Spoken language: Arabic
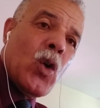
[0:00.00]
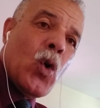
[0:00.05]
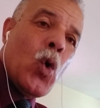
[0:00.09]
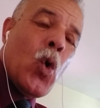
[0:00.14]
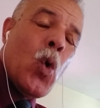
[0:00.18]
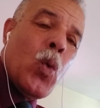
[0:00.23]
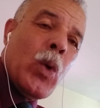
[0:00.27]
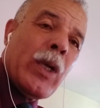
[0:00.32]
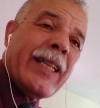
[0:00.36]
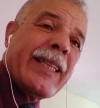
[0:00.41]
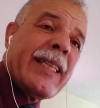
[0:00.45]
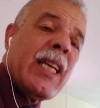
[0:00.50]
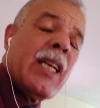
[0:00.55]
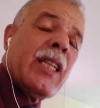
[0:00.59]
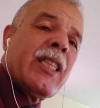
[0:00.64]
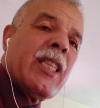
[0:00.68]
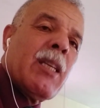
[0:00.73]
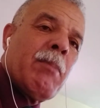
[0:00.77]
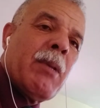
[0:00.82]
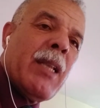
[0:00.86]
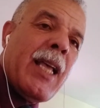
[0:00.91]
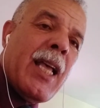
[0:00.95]
وهو
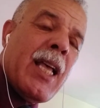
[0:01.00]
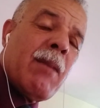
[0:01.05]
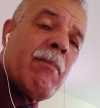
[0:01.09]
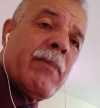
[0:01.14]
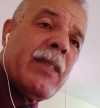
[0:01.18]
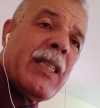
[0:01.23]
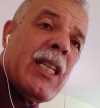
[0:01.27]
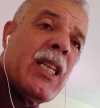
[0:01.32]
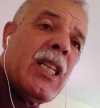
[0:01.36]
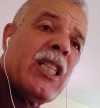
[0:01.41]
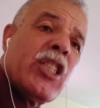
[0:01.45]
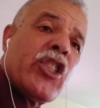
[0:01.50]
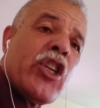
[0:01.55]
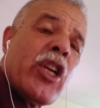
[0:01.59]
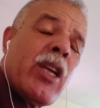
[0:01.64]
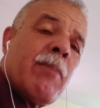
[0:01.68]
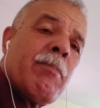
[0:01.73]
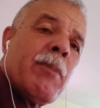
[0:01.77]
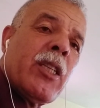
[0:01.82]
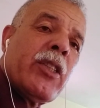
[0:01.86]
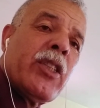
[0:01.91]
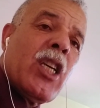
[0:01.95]
الكاتب العام ديال
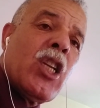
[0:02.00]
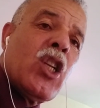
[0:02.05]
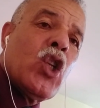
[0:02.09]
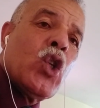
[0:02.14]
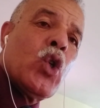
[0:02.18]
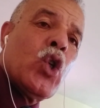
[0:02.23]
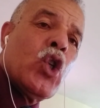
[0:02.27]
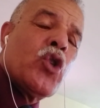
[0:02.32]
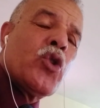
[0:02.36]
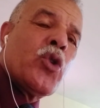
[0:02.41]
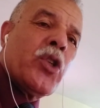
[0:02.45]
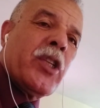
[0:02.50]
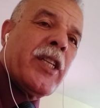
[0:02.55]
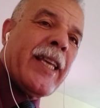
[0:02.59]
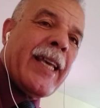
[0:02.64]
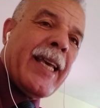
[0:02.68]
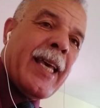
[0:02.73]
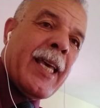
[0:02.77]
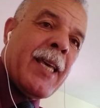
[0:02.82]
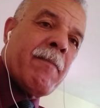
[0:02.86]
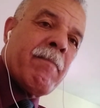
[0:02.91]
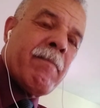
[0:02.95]
الجام ديال لي جي
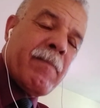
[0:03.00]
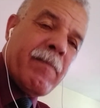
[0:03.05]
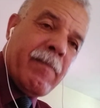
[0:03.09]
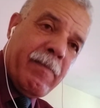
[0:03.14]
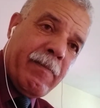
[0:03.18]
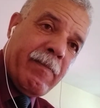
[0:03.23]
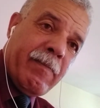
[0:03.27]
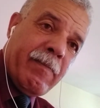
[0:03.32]
تي ام